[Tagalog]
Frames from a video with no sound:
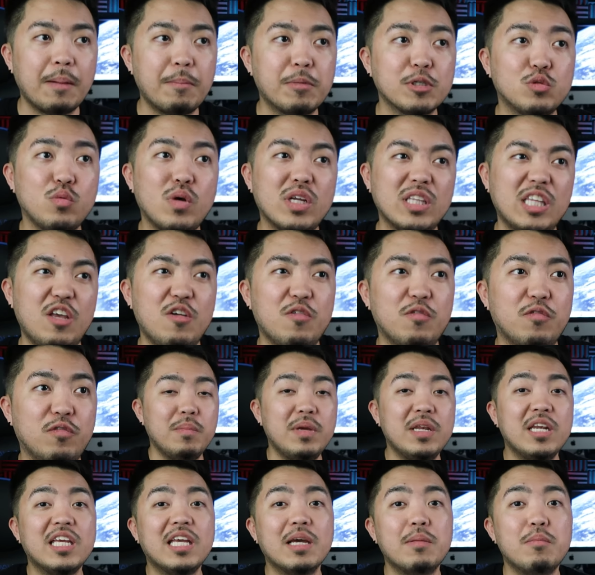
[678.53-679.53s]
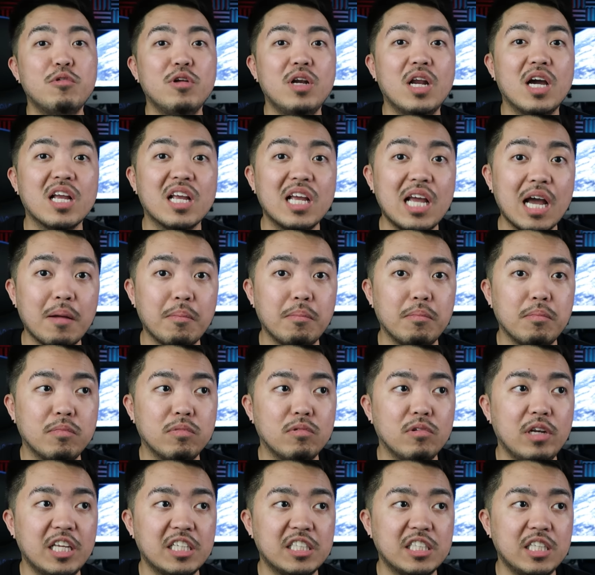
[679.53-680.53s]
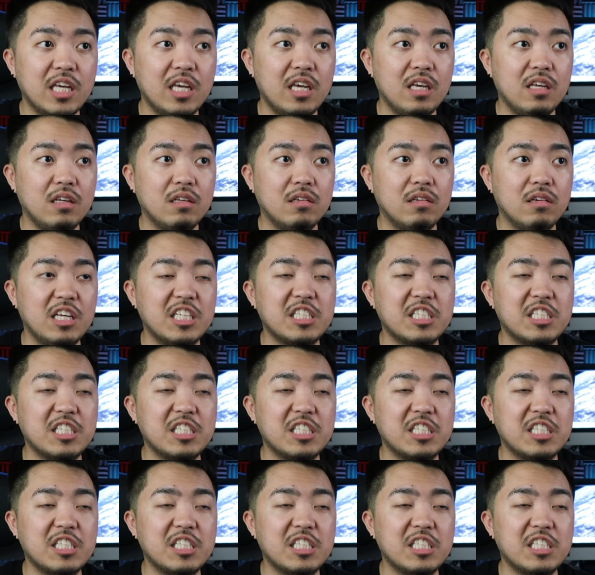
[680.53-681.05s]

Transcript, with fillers: Tapos what if binigyan mo ng gap, let's say,